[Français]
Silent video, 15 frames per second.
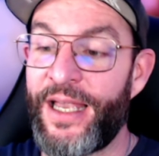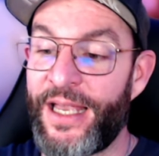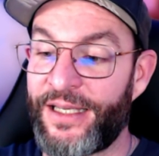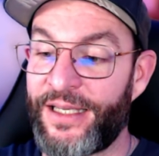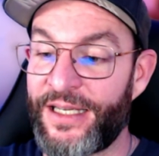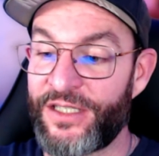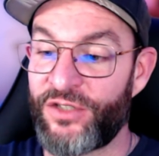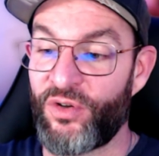et
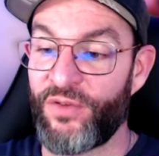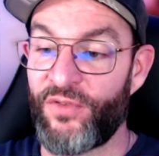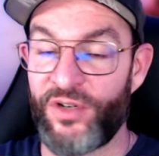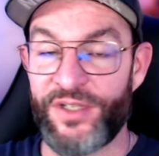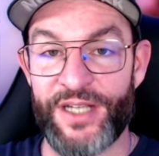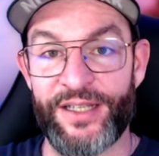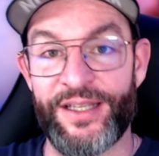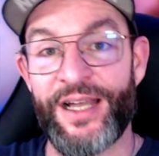qu'est-ce que
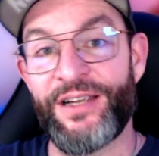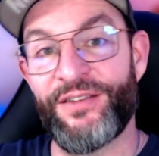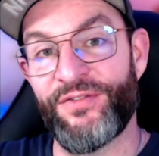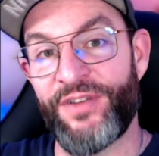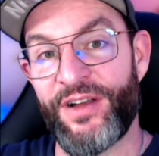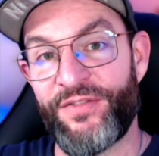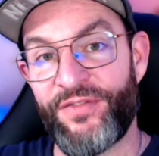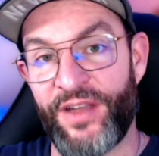VoiceAttack
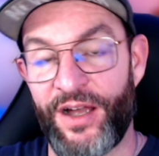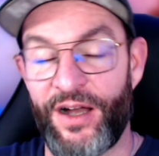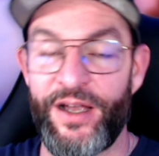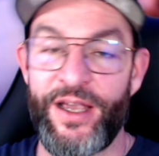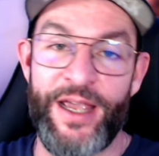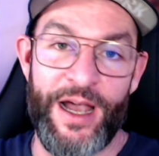va faire.